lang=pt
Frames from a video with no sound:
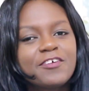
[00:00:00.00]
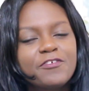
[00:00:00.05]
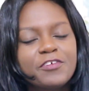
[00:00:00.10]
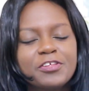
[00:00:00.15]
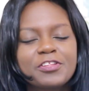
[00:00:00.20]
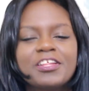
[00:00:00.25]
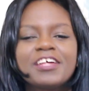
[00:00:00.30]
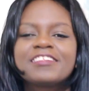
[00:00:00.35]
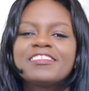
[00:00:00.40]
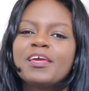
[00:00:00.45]

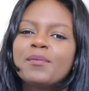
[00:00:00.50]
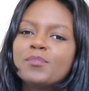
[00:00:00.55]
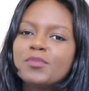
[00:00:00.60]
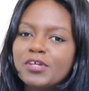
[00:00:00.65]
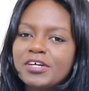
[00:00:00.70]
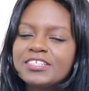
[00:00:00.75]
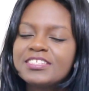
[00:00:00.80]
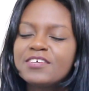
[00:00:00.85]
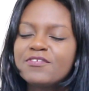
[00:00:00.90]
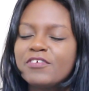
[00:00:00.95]
ouviram, né?
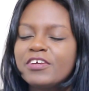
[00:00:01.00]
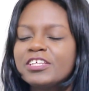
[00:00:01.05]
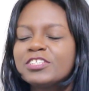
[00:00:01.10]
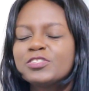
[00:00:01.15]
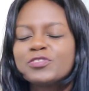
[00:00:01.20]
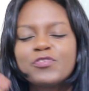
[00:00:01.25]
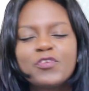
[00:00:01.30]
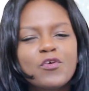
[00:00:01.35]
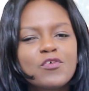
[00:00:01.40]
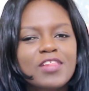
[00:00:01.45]
Terminou esse
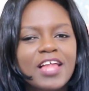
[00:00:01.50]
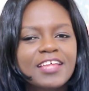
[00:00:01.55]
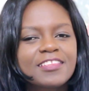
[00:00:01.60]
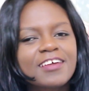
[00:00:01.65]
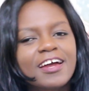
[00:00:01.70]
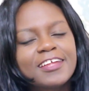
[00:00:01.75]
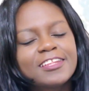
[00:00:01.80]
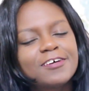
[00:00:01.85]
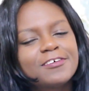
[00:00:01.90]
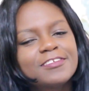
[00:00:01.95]
vídeo, vão lá
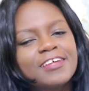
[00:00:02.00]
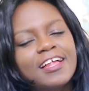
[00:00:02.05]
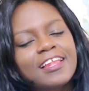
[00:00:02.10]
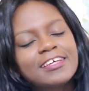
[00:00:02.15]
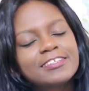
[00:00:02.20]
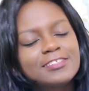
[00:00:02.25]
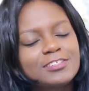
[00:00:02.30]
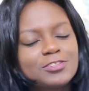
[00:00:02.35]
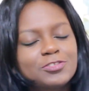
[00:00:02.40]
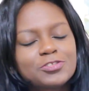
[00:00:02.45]
no canal dela
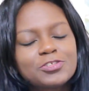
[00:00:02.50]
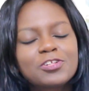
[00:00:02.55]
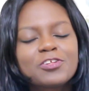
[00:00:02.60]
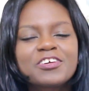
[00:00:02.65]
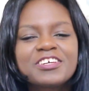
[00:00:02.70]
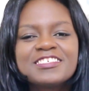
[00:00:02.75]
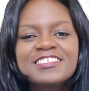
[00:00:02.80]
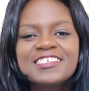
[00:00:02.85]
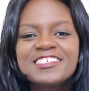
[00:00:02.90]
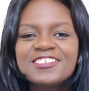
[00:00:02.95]
assistir os
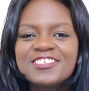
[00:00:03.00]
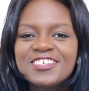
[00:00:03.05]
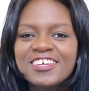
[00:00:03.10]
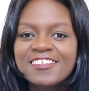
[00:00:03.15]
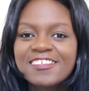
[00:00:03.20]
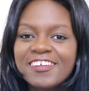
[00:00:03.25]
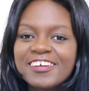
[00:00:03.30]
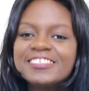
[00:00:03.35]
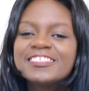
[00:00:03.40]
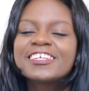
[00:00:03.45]
truquezinhos de
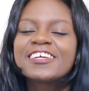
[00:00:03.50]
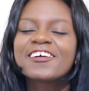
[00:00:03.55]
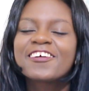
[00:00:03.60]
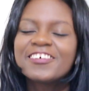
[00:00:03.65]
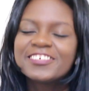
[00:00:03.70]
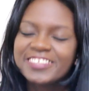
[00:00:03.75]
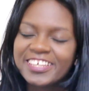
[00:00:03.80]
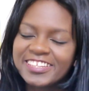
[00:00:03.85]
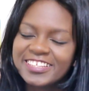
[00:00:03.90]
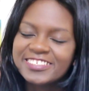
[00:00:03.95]
Android, que
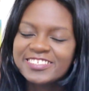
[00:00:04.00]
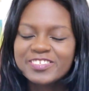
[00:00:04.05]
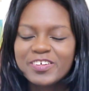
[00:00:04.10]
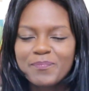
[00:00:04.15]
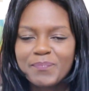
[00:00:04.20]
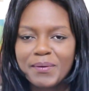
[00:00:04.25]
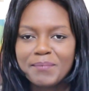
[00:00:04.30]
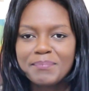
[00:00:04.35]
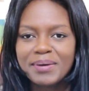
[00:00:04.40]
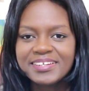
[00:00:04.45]
com certeza estão
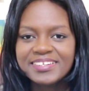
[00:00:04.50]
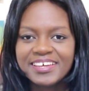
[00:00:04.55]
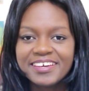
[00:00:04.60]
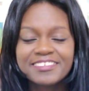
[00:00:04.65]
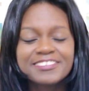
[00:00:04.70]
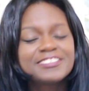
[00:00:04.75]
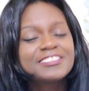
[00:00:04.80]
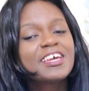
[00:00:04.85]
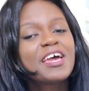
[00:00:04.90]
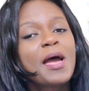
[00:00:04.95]

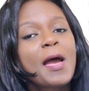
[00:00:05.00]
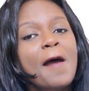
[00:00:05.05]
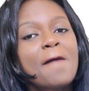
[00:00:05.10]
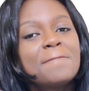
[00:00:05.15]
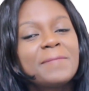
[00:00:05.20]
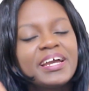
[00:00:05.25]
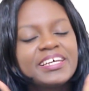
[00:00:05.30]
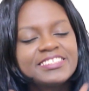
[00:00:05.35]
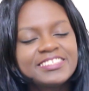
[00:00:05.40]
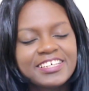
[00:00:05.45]
babadeiros.
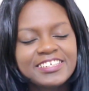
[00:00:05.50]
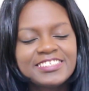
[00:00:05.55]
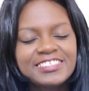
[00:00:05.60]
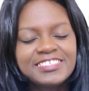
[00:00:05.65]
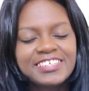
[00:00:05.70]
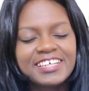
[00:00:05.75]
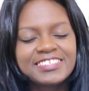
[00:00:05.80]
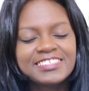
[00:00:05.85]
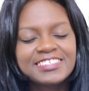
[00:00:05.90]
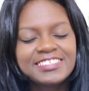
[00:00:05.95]
Mas antes
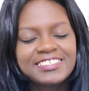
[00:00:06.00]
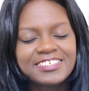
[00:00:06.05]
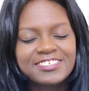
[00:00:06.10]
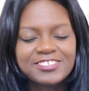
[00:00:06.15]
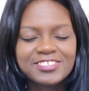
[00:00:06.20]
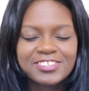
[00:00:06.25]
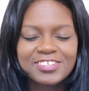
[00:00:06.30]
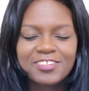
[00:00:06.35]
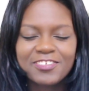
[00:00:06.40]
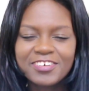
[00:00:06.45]
de assistir
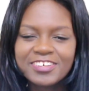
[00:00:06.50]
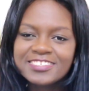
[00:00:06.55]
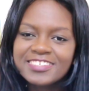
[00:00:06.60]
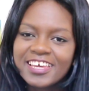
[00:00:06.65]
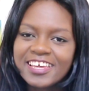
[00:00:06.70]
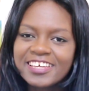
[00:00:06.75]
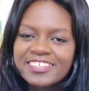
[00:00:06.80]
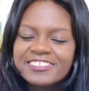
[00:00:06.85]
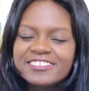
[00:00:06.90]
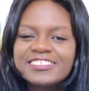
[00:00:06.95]
os truques
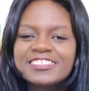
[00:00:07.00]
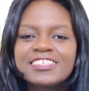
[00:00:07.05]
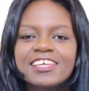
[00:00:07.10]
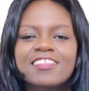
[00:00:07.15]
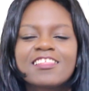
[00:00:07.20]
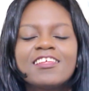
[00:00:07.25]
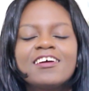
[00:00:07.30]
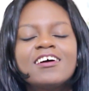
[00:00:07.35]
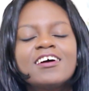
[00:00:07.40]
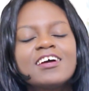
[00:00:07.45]
aqui no
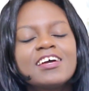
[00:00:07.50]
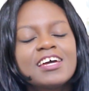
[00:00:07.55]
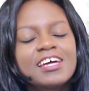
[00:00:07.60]
Instagram,